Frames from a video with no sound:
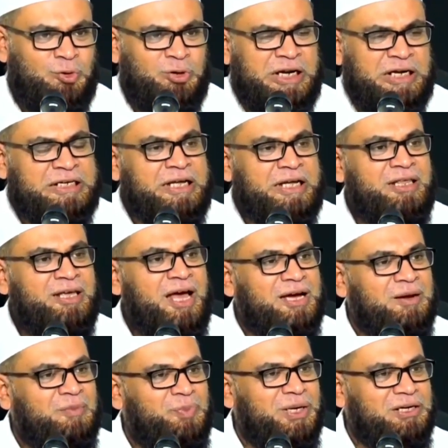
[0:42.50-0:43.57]
ஒரு
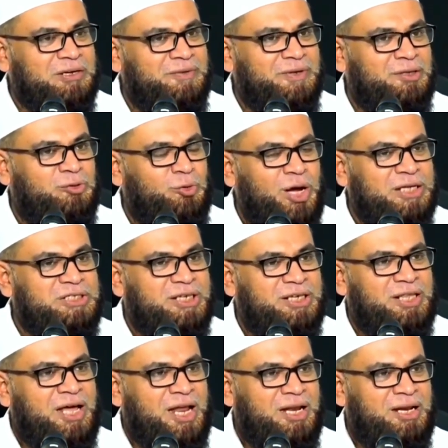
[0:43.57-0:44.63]
நிற்கதியாக்கப்பட்டவன் துவா
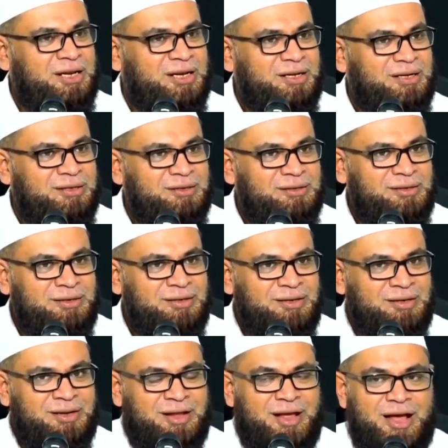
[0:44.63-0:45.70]
செய்தால்
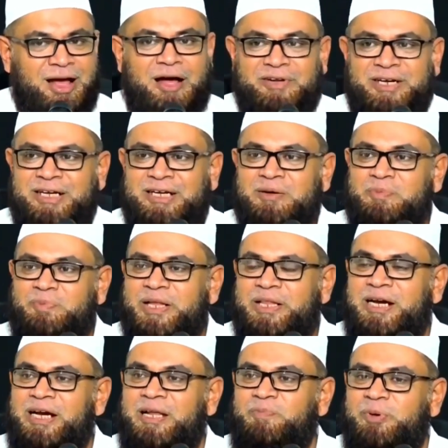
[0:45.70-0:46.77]
அவனுக்கு
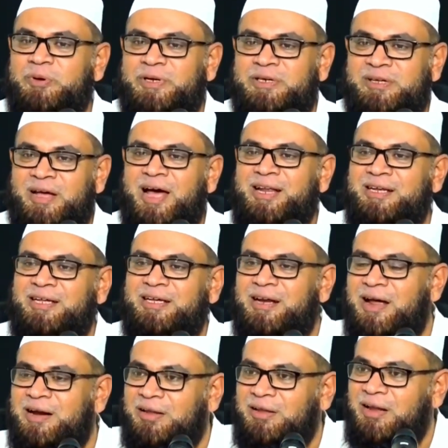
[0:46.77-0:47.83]
பதிலளிப்பவன் யார்
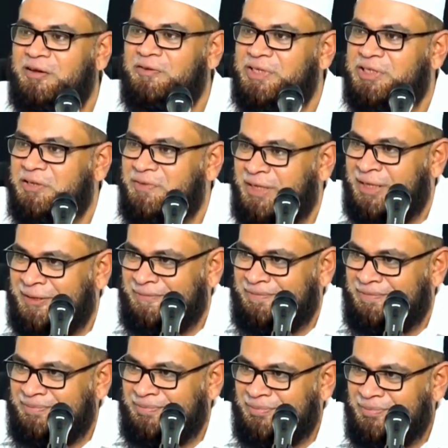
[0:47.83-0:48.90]
இருக்கிறான் அல்லாஹுவை தவிர
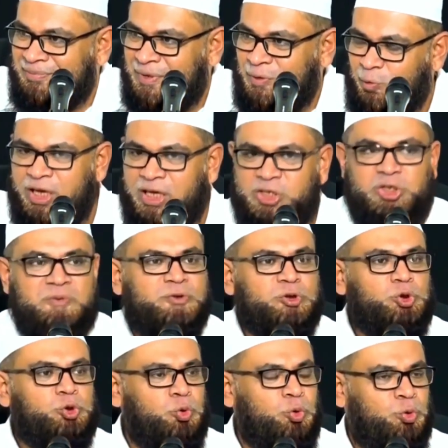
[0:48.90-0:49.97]

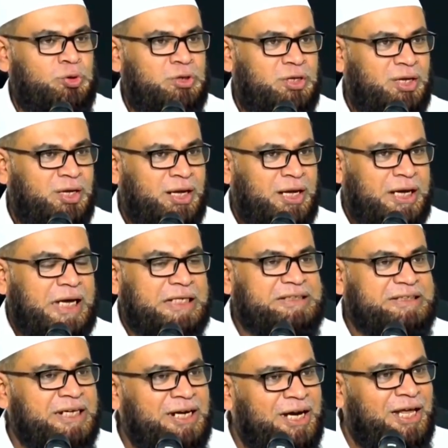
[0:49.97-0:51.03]
சூ
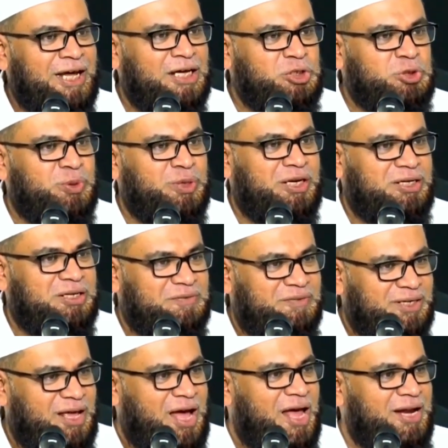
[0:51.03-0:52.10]
கஷ்டங்களை அகற்றுவதற்கு
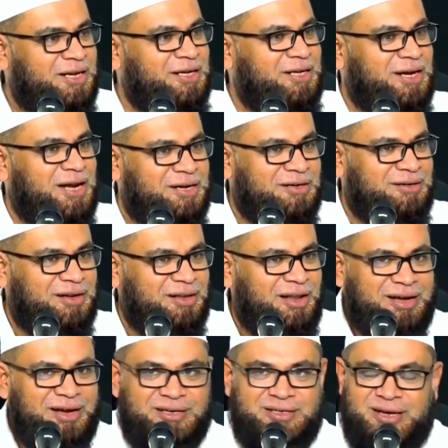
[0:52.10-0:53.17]
இவர் யார் இருக்கிறான் என்று
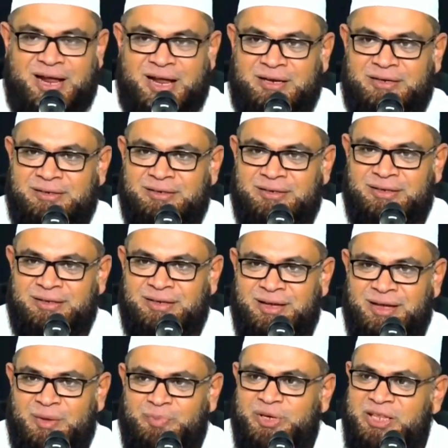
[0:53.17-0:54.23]
அல்லாஹ் கேட்கிறான்
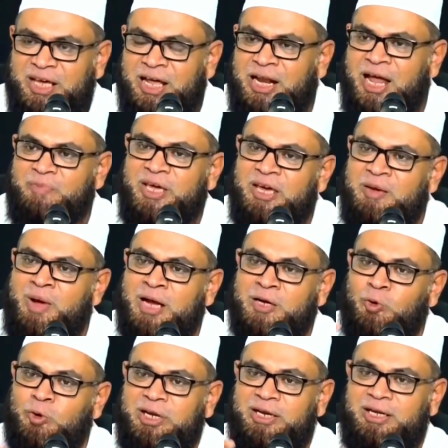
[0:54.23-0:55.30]
இதையெல்லாம்
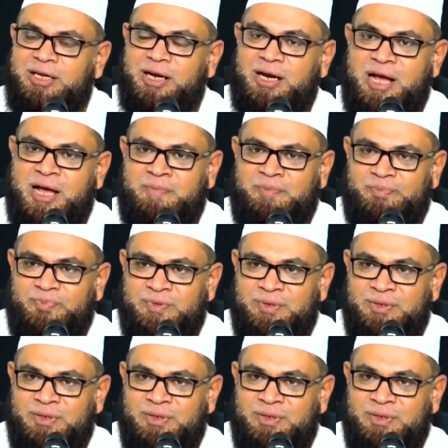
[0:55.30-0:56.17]
ஈமான் கொண்டிருக்கிற நாம்